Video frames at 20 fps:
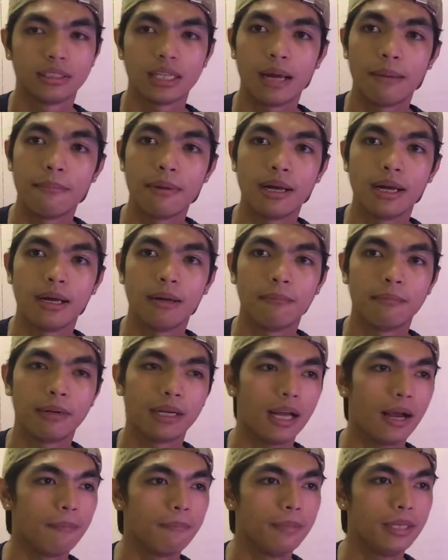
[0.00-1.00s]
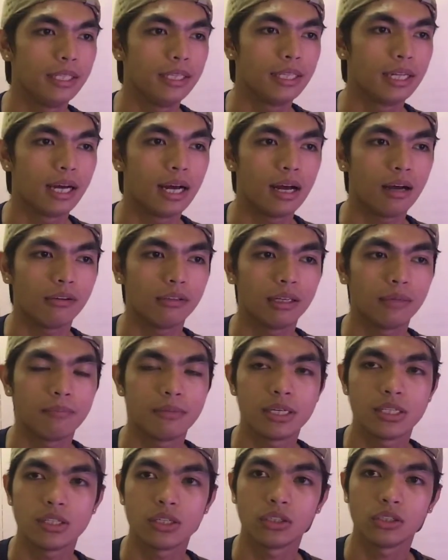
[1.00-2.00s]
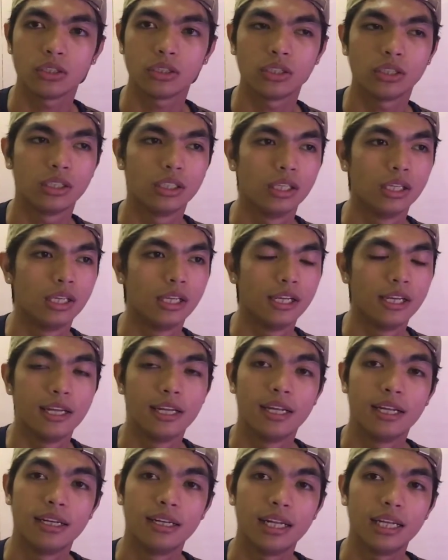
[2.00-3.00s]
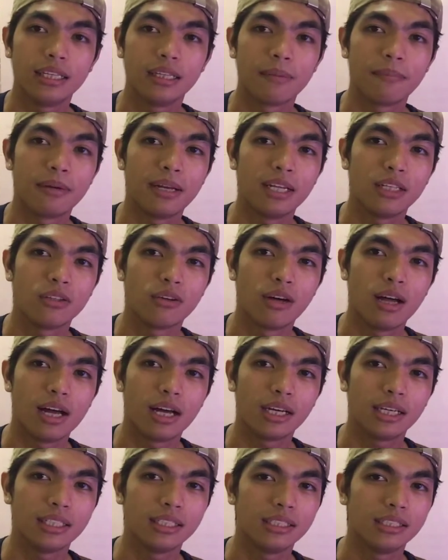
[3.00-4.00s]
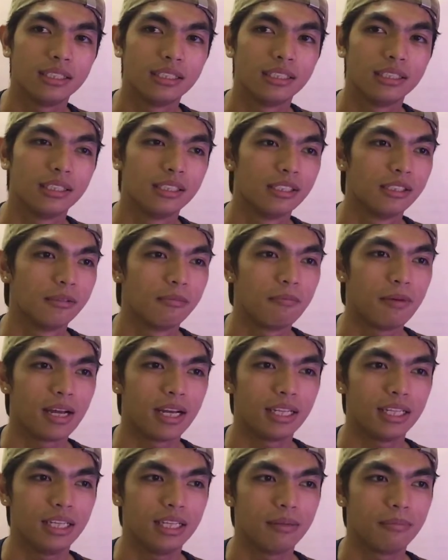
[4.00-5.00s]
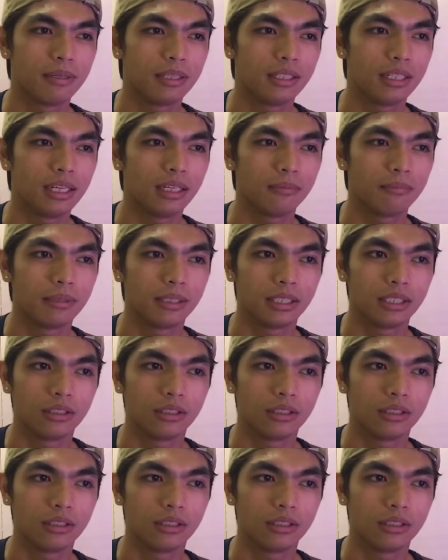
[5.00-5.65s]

Tama, mag-update na nga ako ng version ko. Late na pala itong akin para di na mag-lag pag